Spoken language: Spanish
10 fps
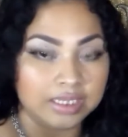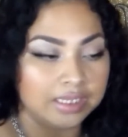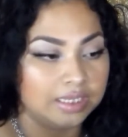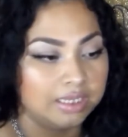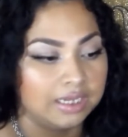
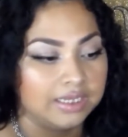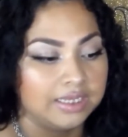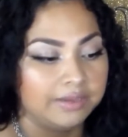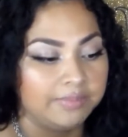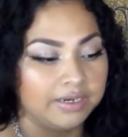Y
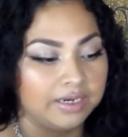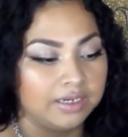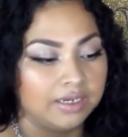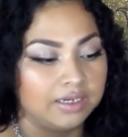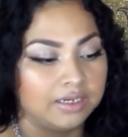aquí apliqué
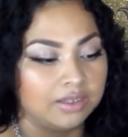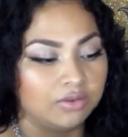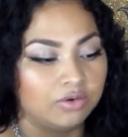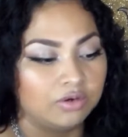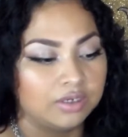el
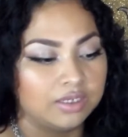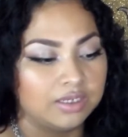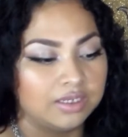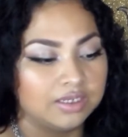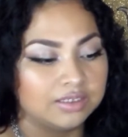delineador
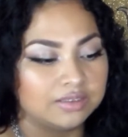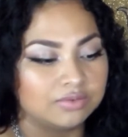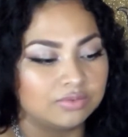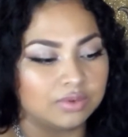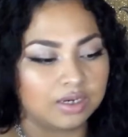y es,
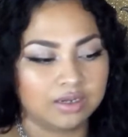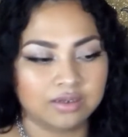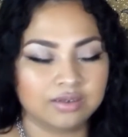¡guau!